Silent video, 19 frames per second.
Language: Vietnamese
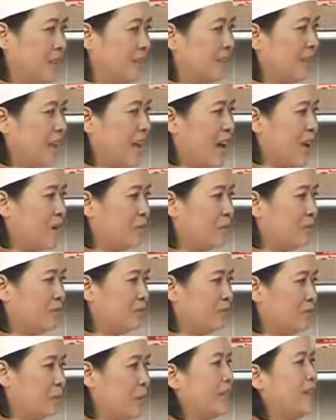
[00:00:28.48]
Thì sao?
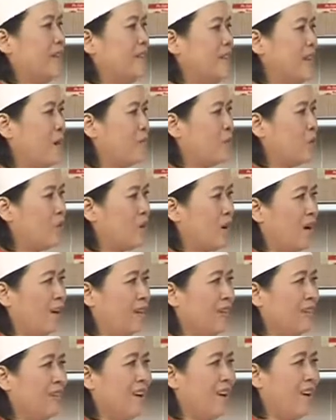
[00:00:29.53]
Quay thử vòng cô
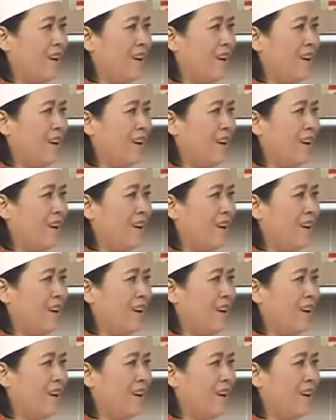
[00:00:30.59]
coi thử